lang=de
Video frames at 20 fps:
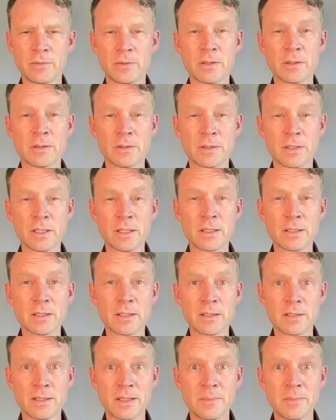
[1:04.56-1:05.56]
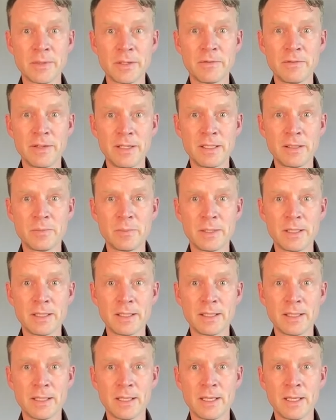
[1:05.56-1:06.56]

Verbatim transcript: wurden, sondern das gesamte Weltbild.